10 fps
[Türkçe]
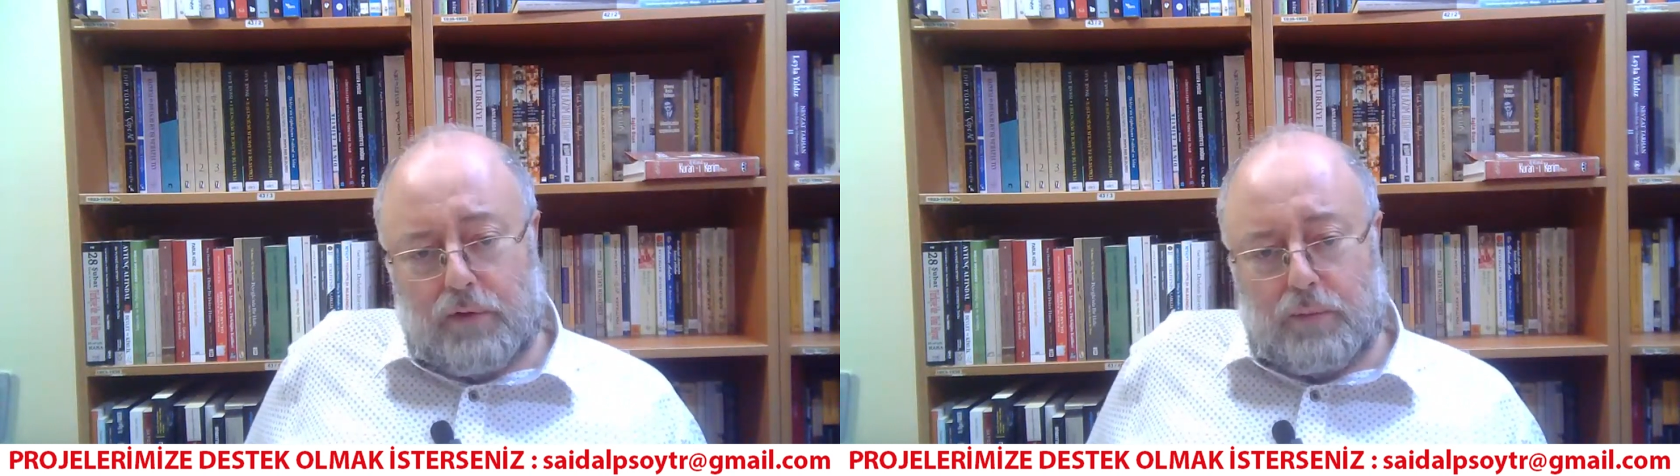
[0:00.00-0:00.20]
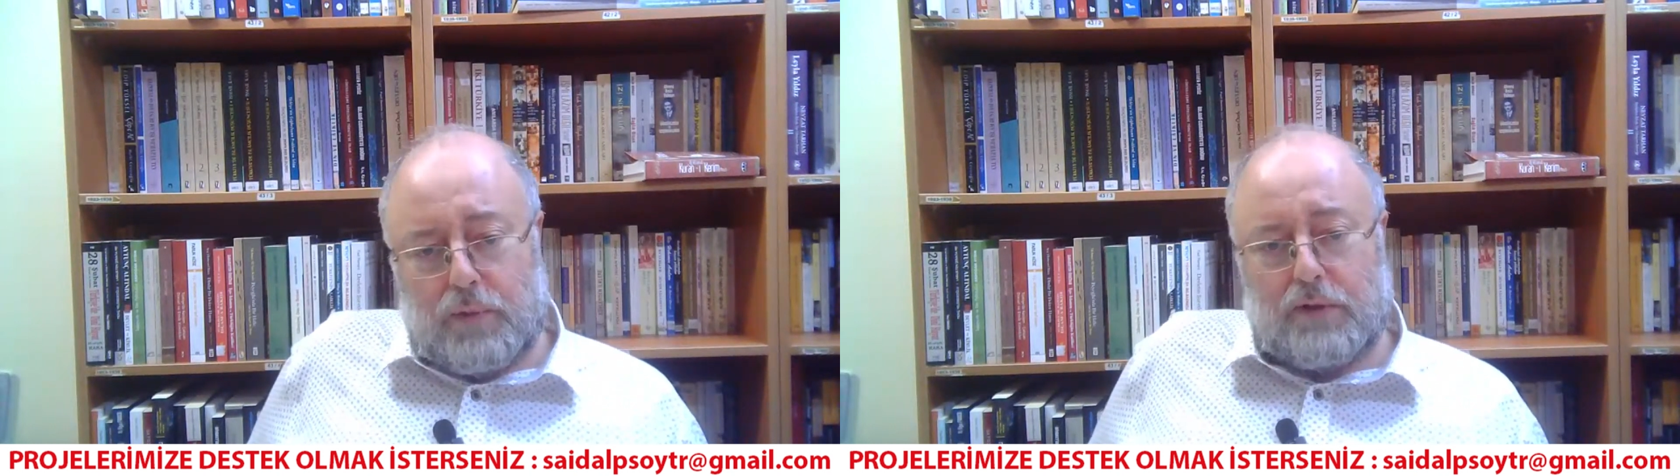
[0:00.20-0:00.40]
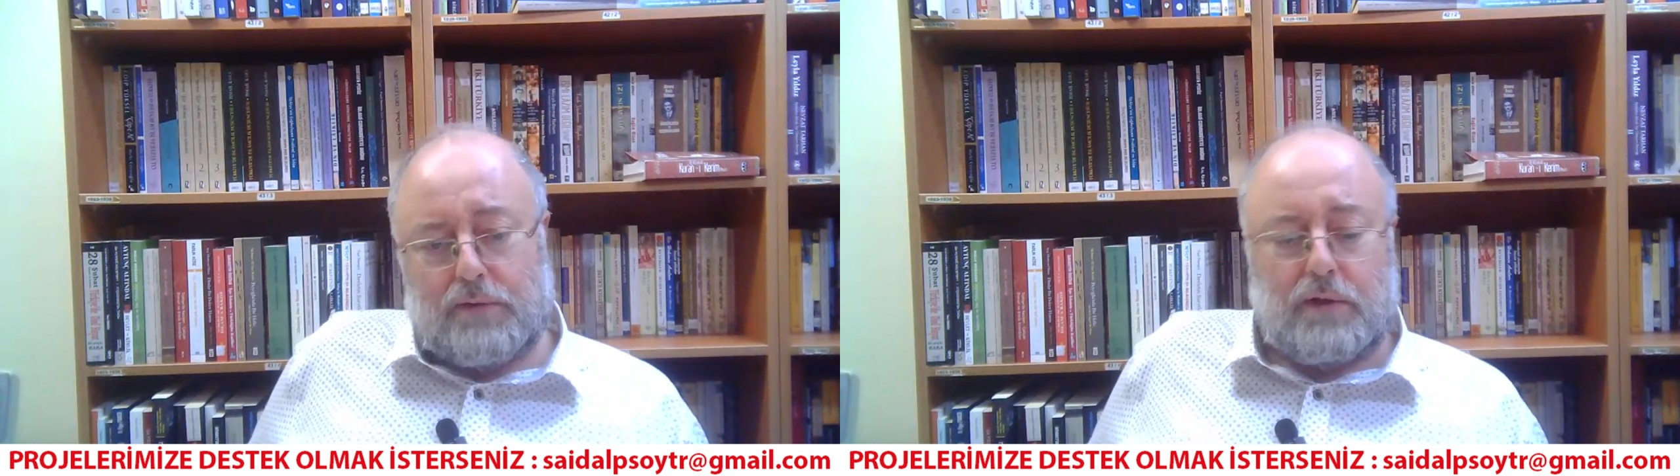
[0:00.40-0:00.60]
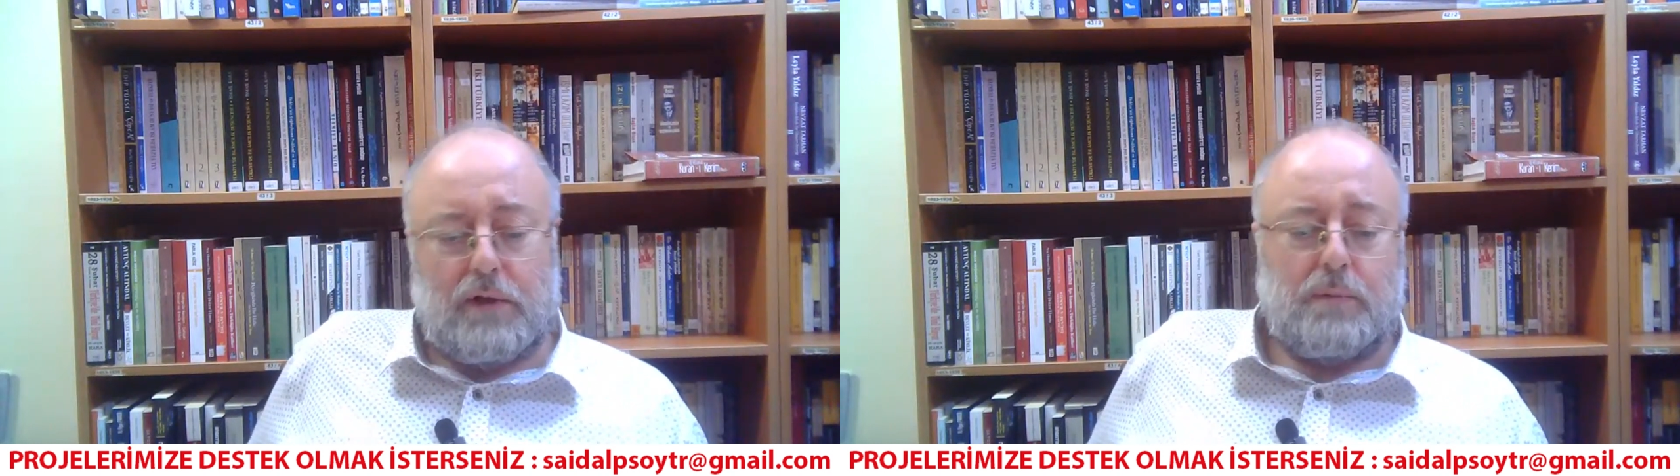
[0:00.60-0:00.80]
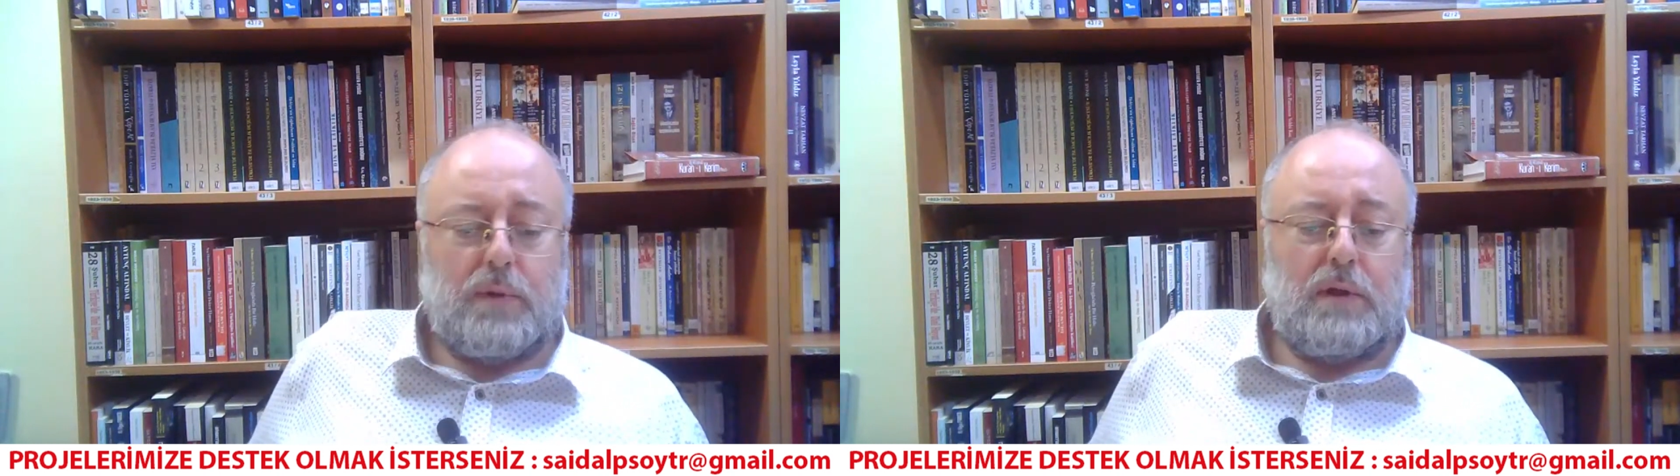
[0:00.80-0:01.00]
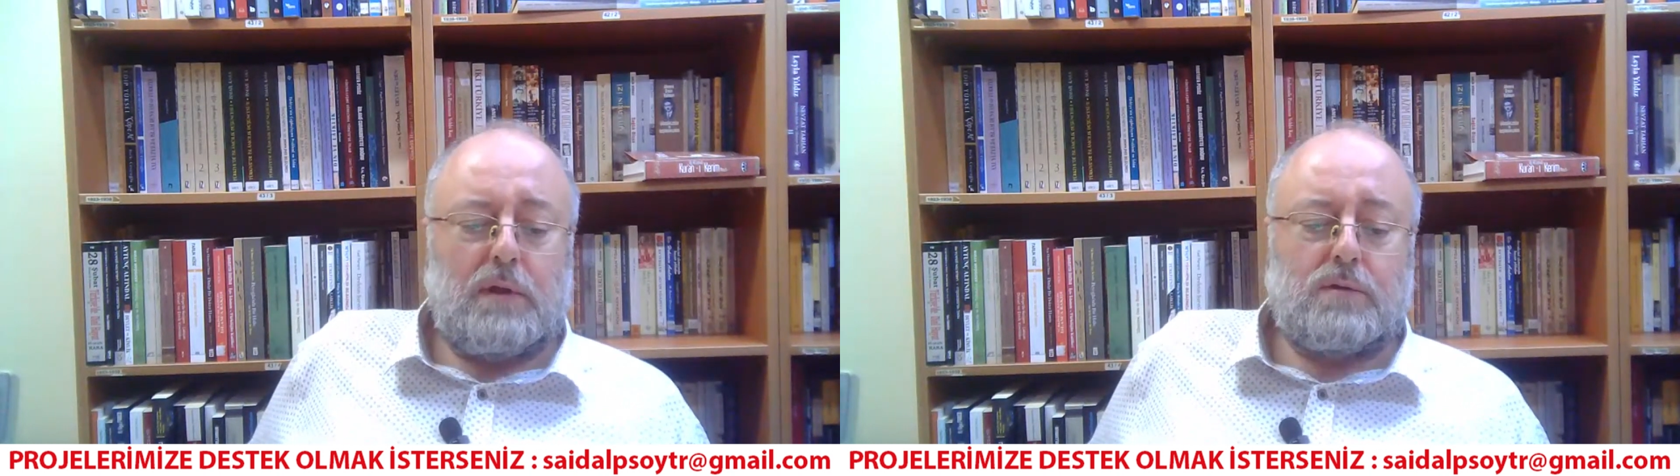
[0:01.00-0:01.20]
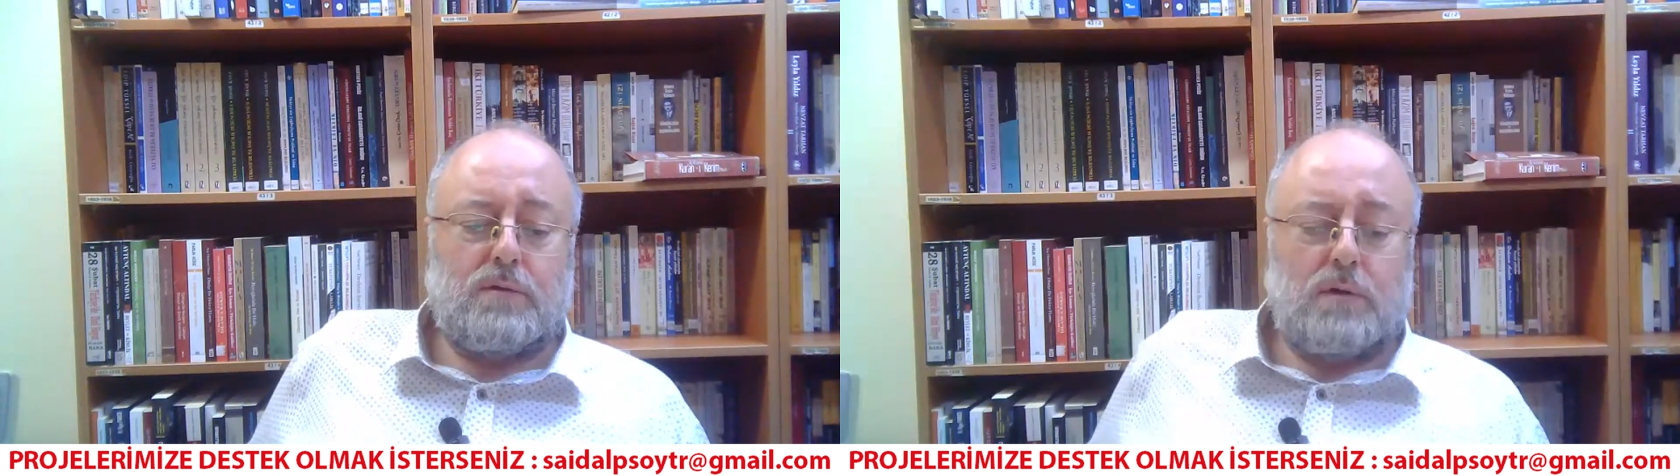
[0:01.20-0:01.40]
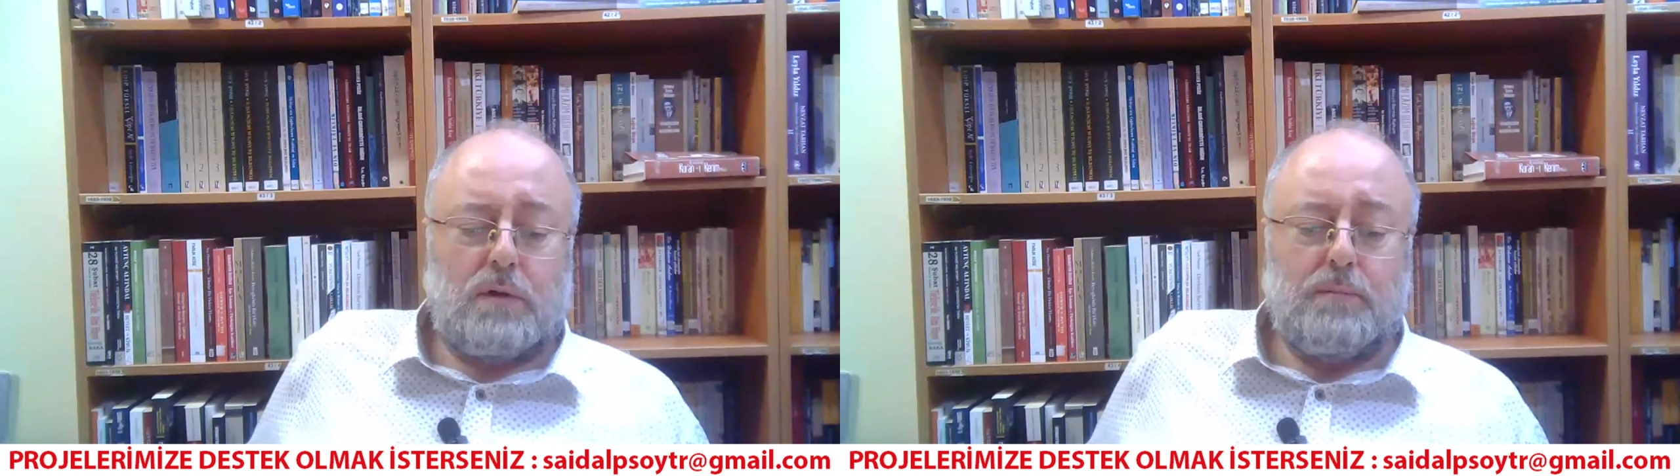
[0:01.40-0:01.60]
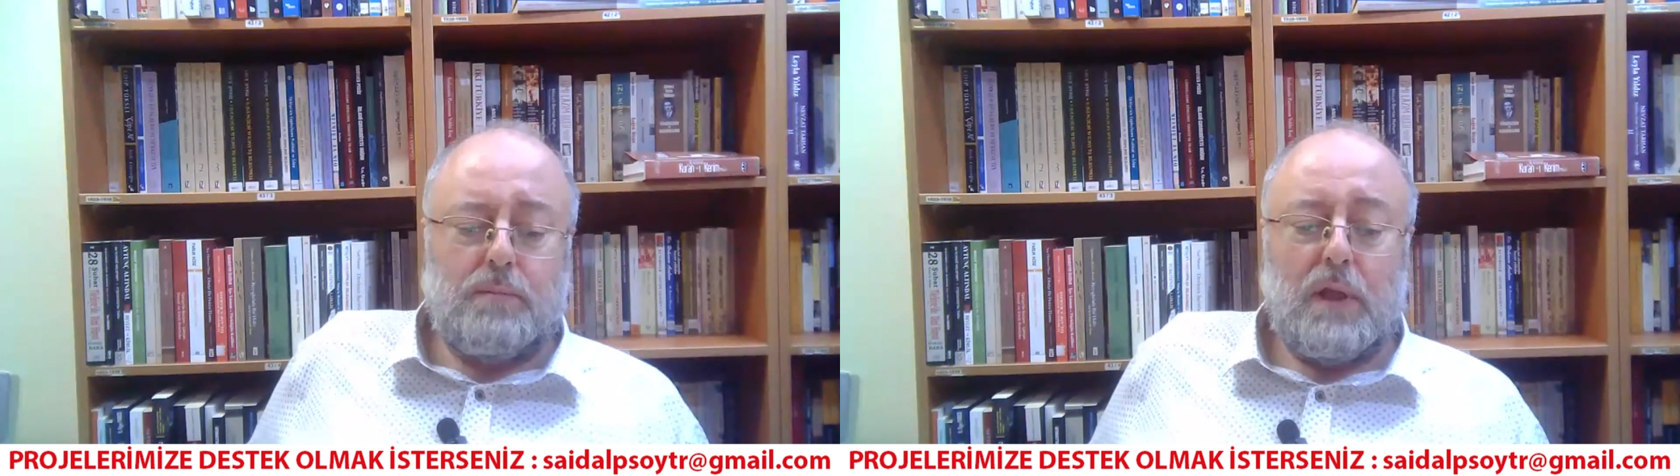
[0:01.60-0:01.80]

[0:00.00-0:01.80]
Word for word: numarasıyla paylaşıyorum.